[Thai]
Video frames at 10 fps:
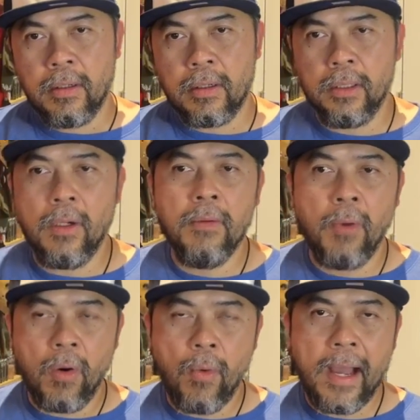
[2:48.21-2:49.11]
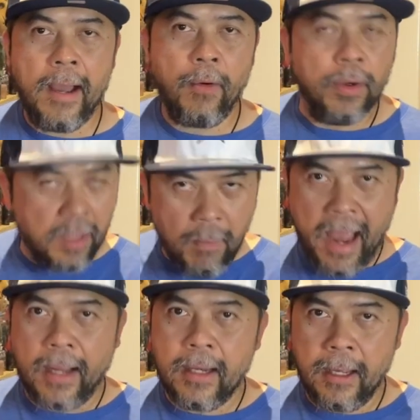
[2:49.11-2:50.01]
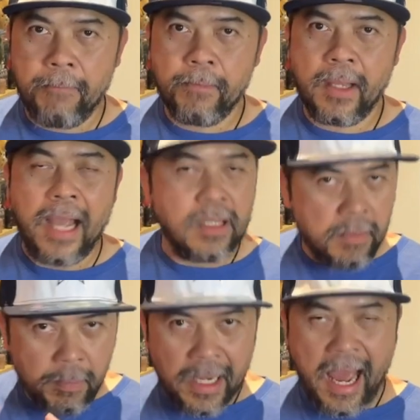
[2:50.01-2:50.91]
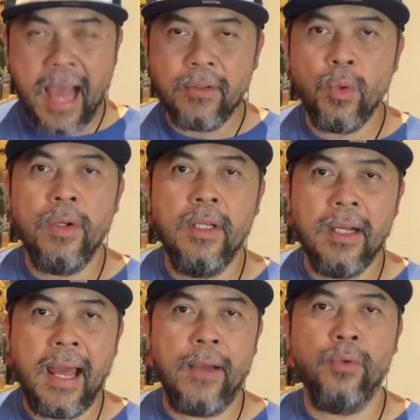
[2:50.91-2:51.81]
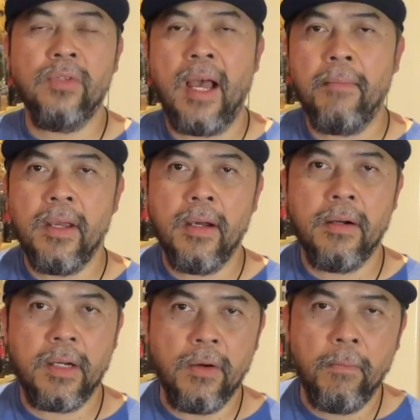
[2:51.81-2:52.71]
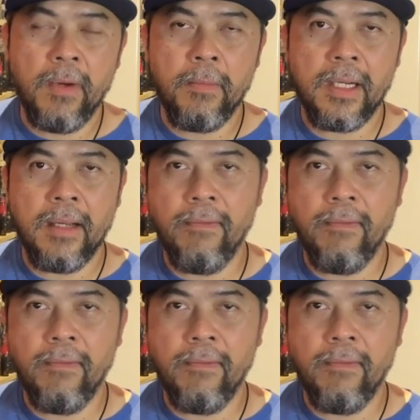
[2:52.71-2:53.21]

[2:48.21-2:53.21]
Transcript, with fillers: ก็ต้องบอกว่าพอเตอร์แบ็กเนี่ยอาจจะเป็นปัญหาส่วนหนึ่งแหละอุตส่าห์ไประดมเอามาทั้ง